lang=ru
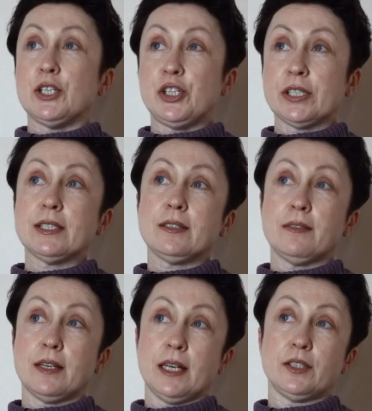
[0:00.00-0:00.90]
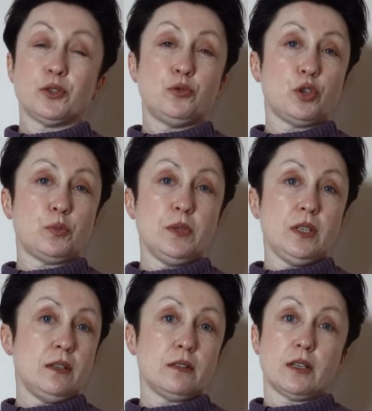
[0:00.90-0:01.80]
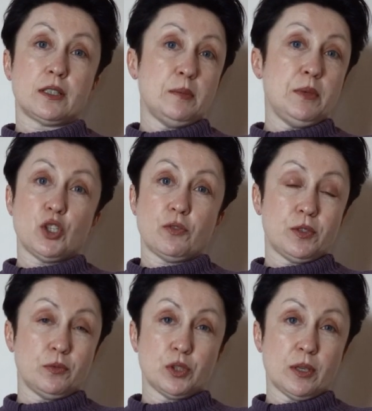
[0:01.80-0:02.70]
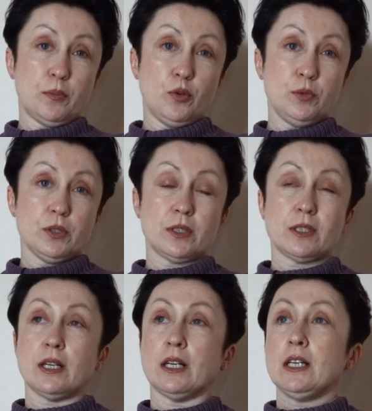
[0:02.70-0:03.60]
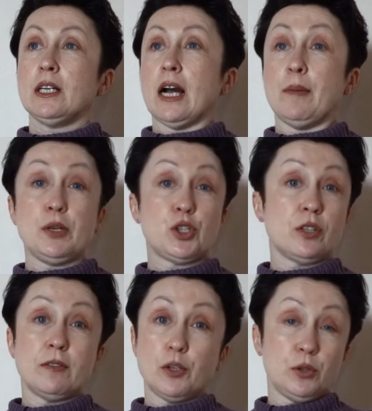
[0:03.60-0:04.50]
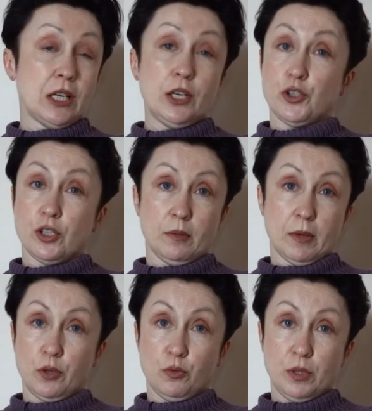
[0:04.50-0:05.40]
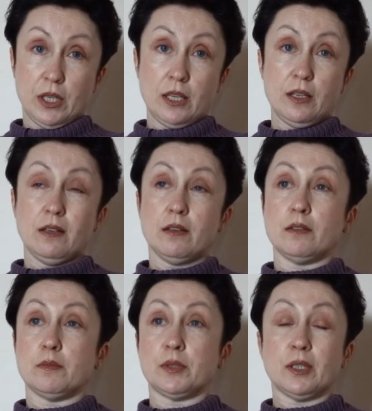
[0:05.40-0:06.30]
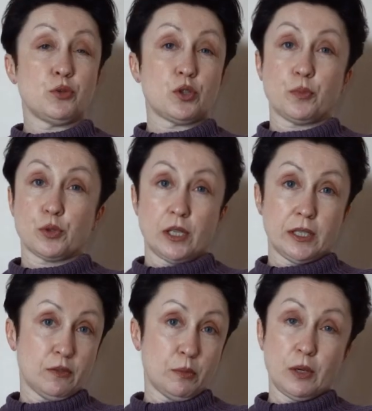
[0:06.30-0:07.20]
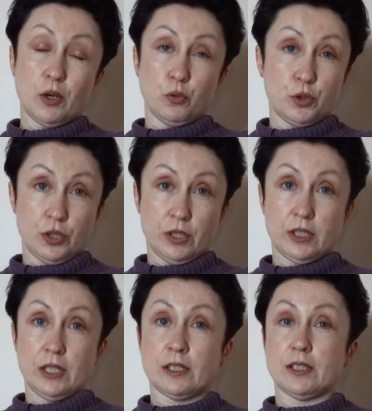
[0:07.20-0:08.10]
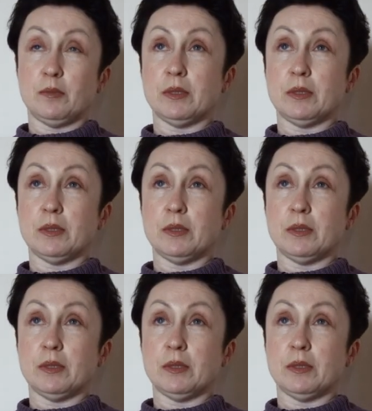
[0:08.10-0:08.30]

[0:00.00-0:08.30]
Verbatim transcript: Честно говоря, этот город мне как-то меньше всего запомнился. Опять же говорю, это личное мое мнение, потому что после этого были очень интересные